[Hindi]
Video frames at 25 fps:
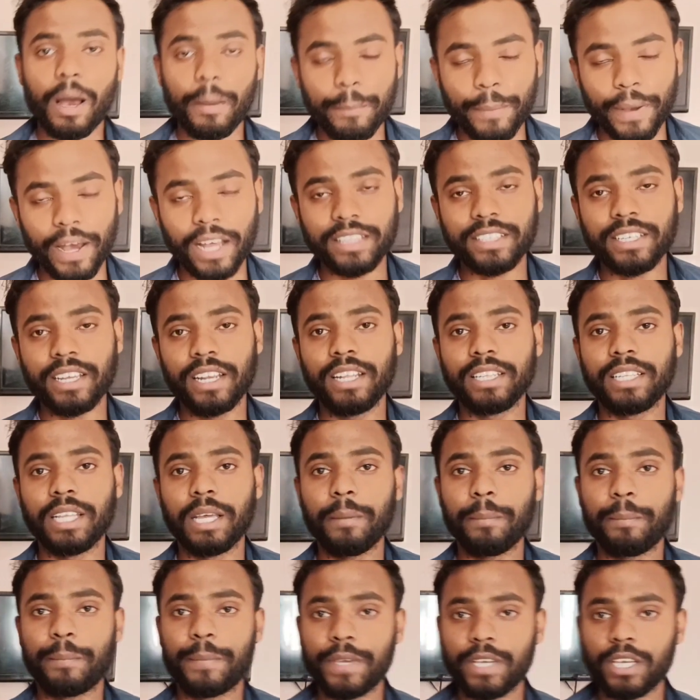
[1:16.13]
अब बात कर
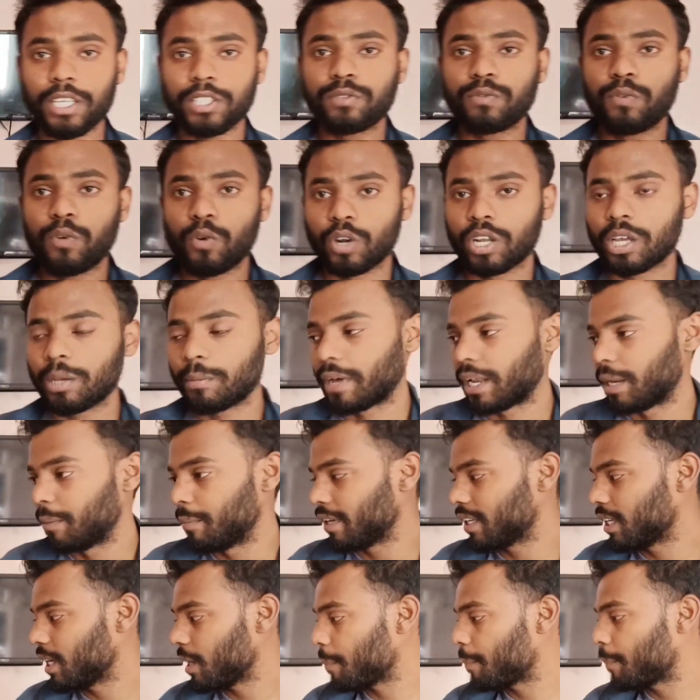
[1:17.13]
लेते हैं पी के
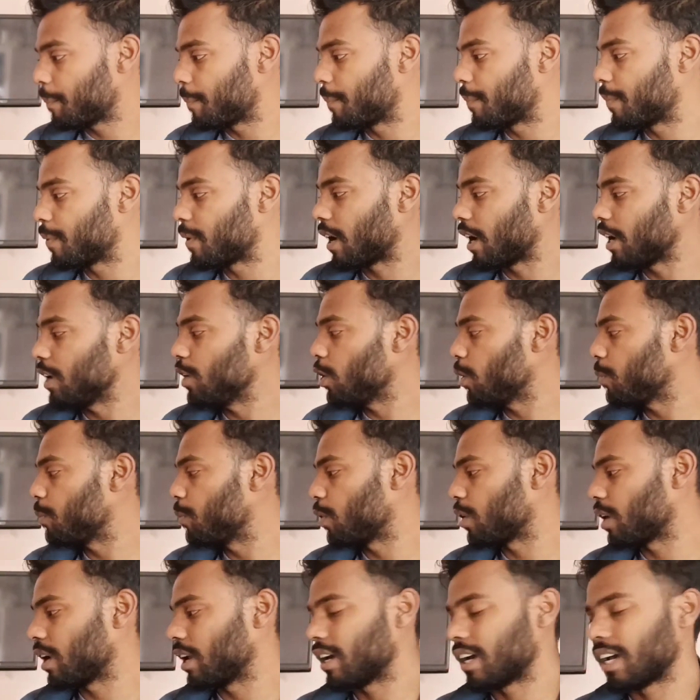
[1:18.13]
बारे में कि कई
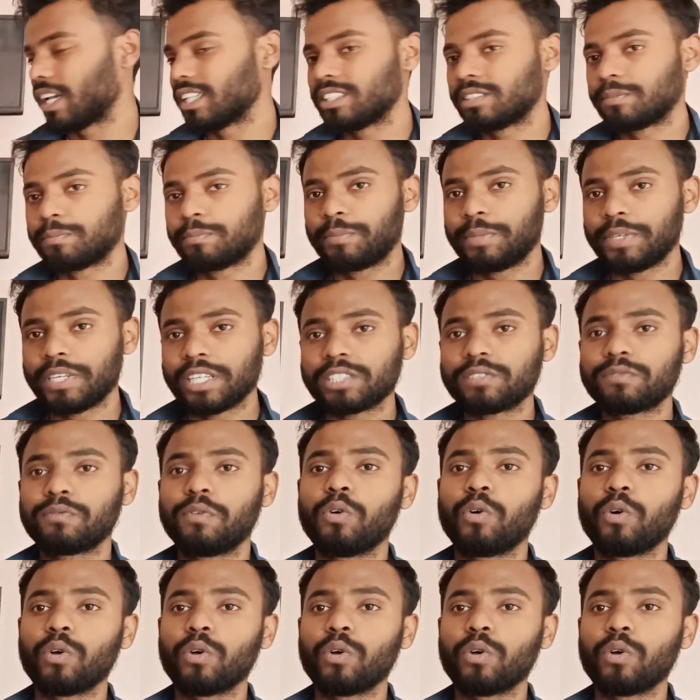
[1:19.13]
लोग बोल रहे हैं गाइज पी